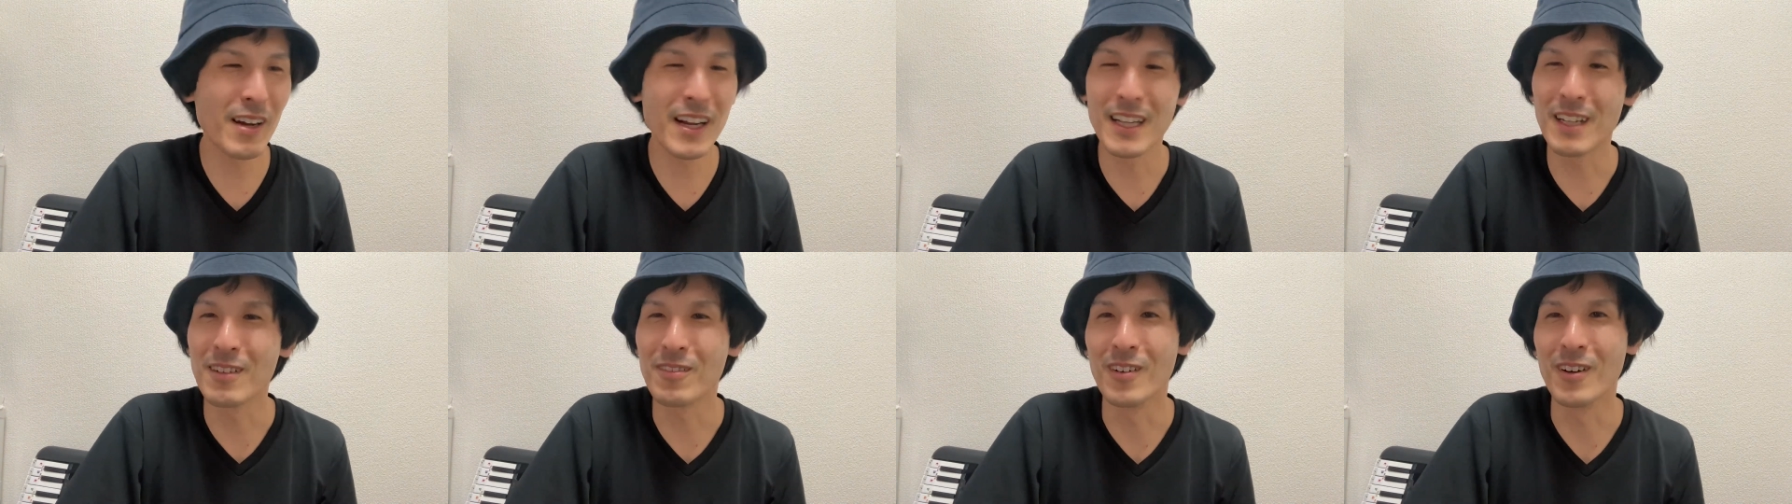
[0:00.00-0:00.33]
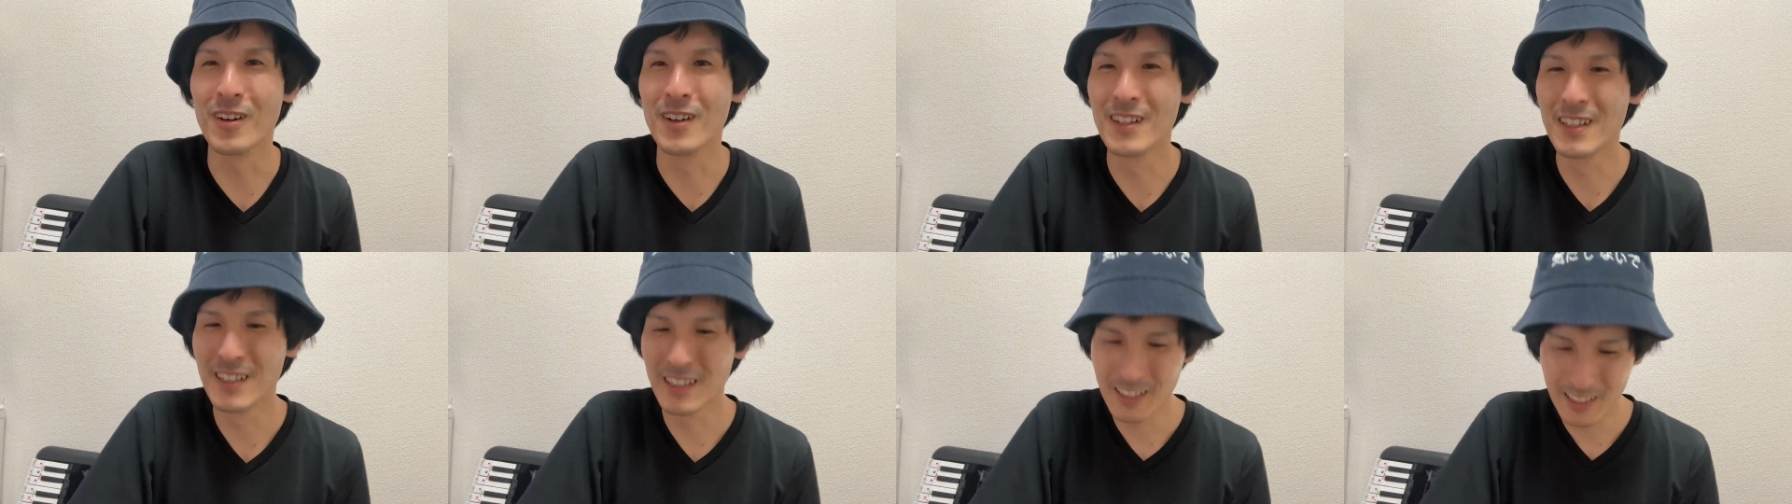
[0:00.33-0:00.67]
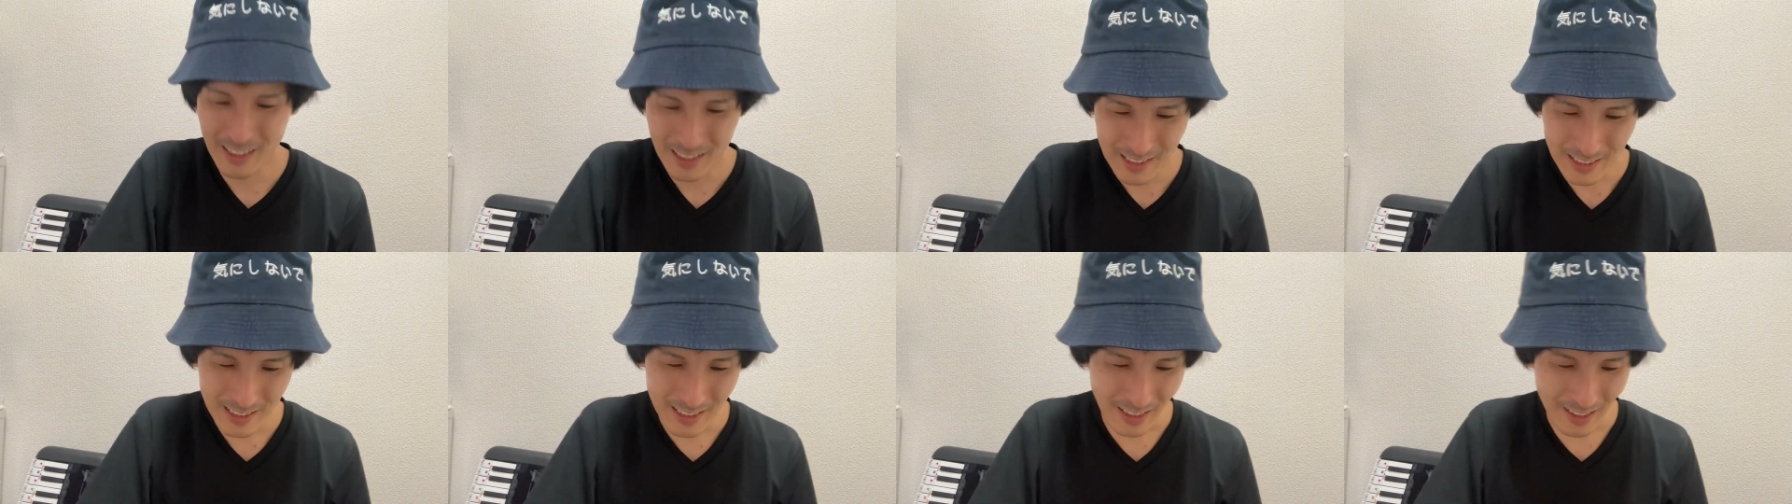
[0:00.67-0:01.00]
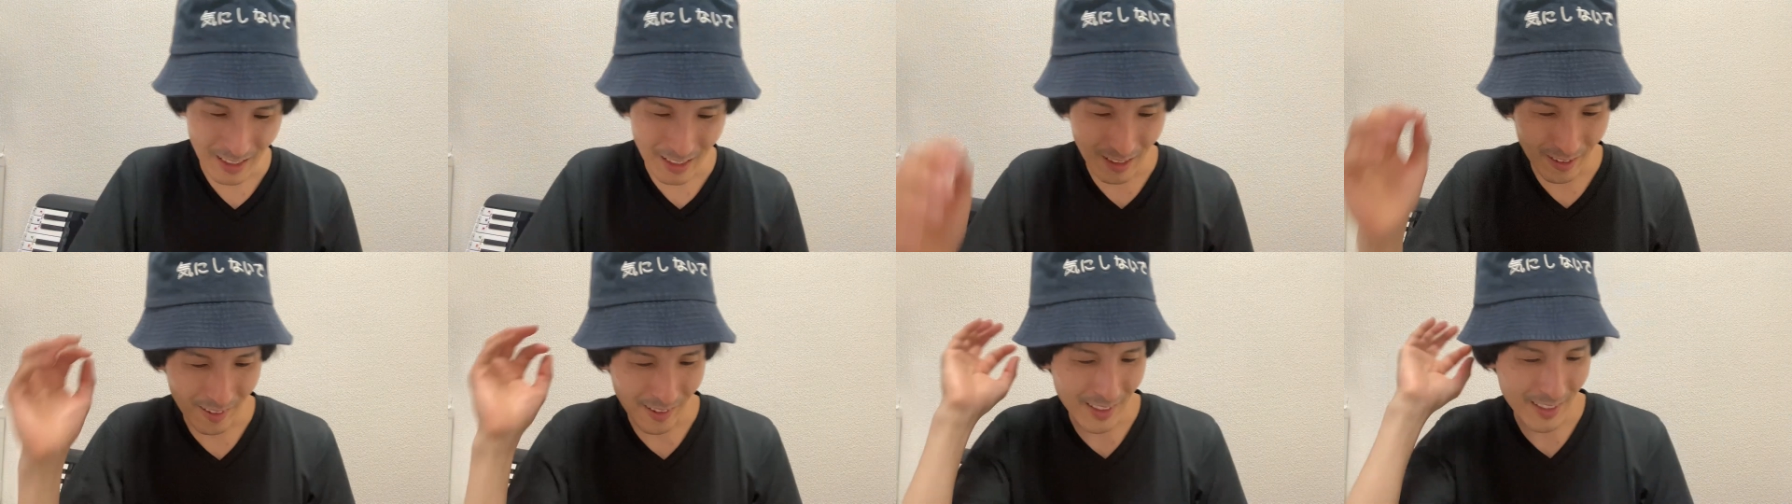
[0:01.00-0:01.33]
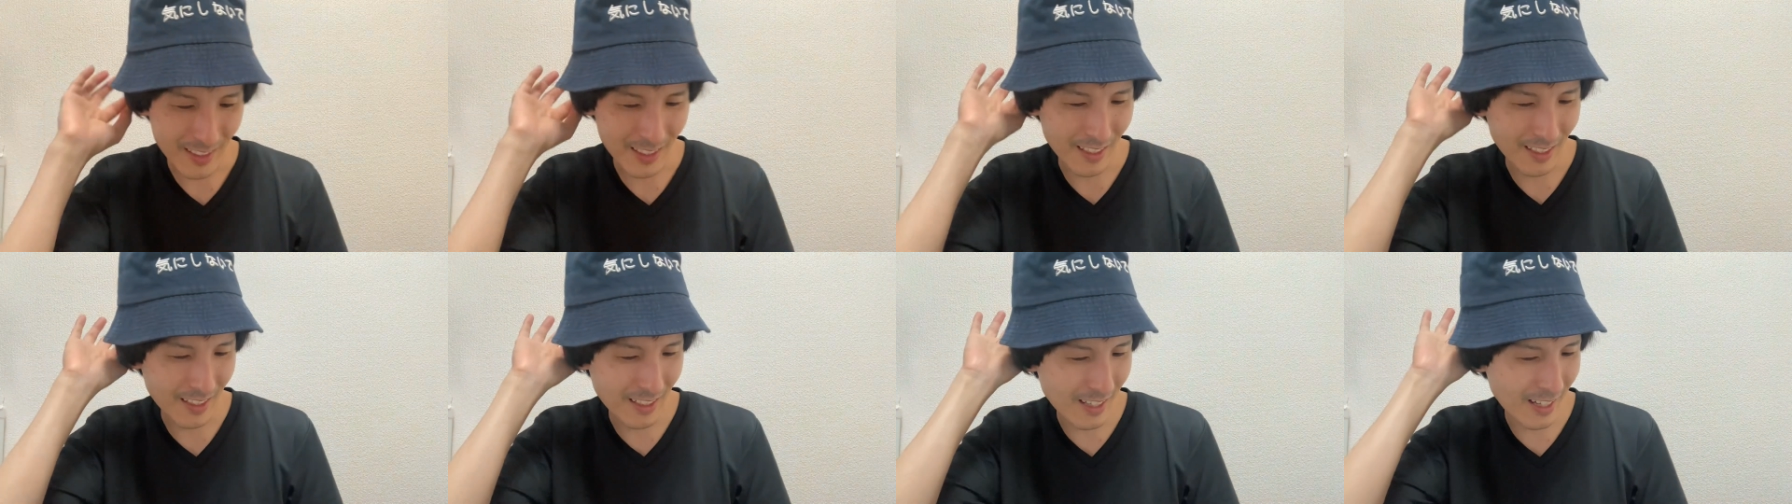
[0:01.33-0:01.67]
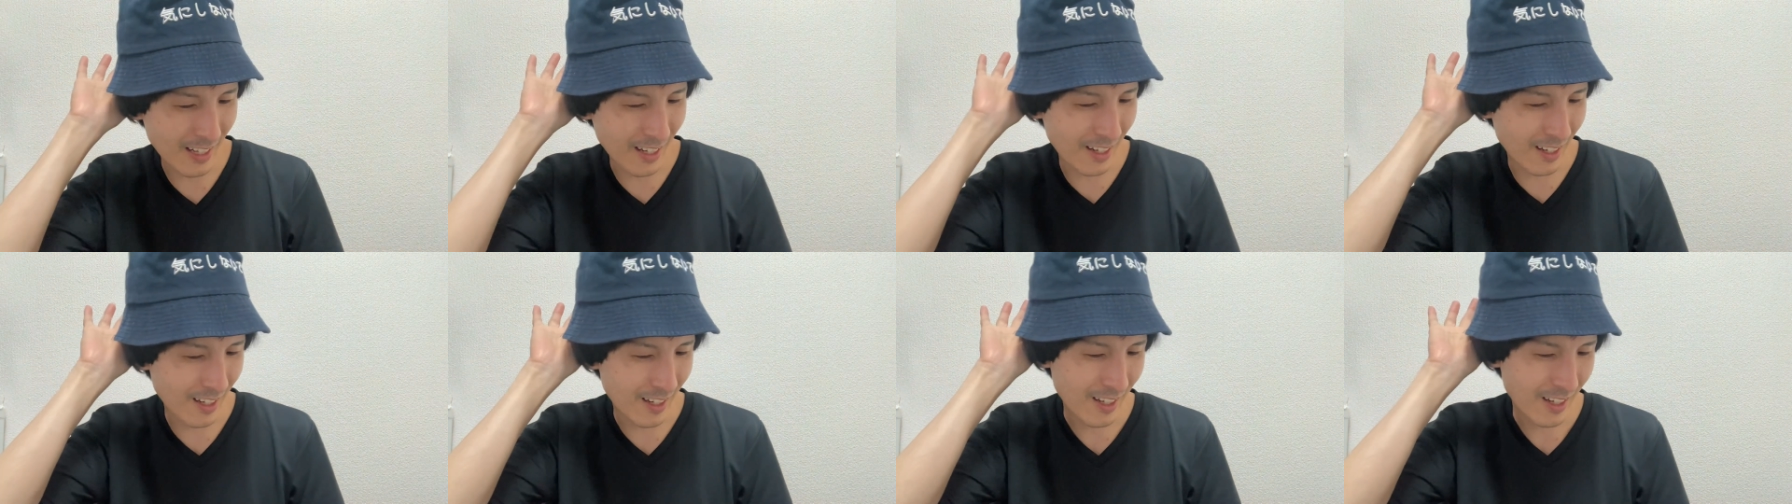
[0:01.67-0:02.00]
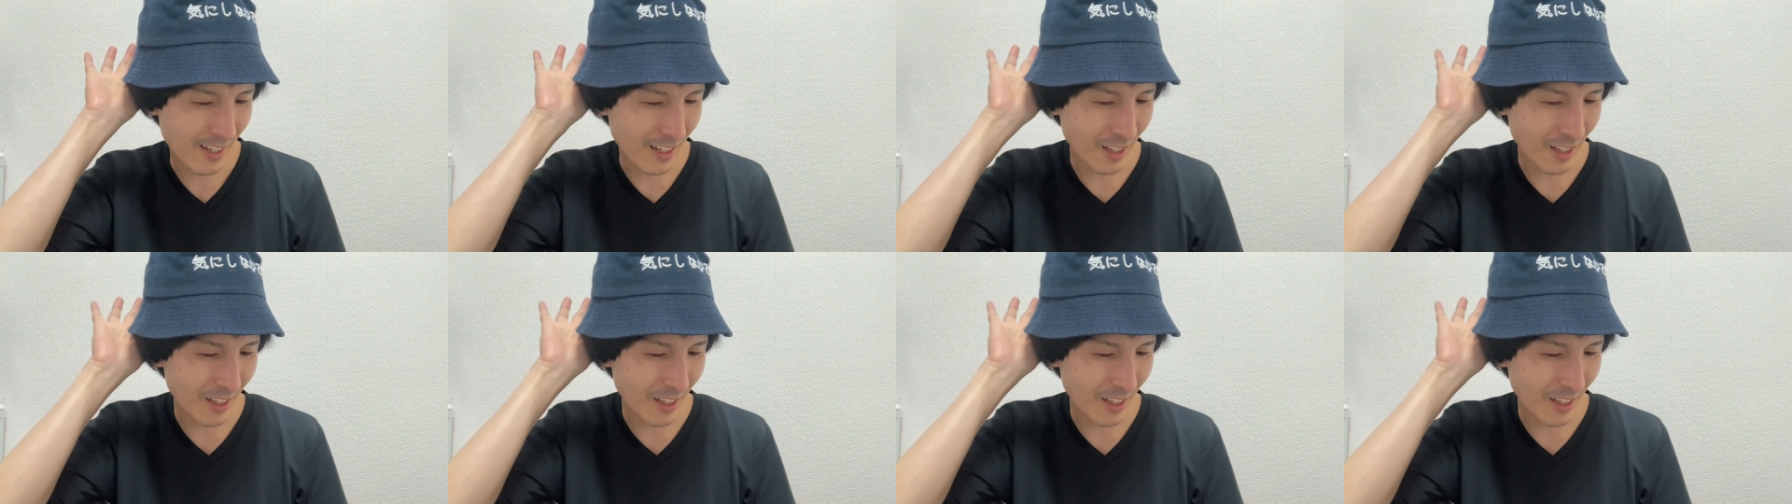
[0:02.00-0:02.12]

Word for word: でもしてたのかしらね。